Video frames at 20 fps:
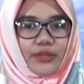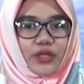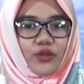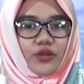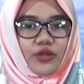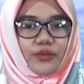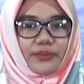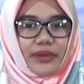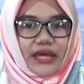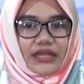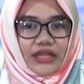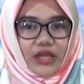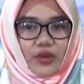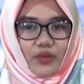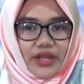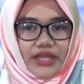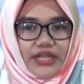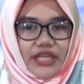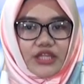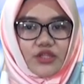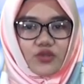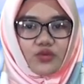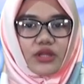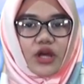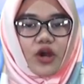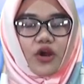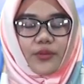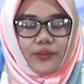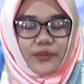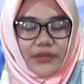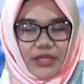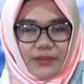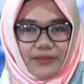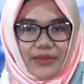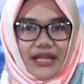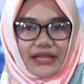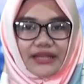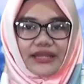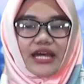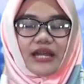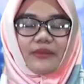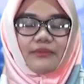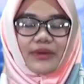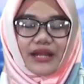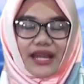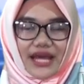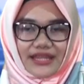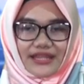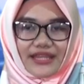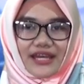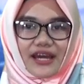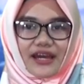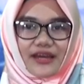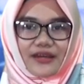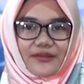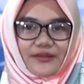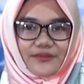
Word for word: menurut pantauannya sudah optimal dan merata.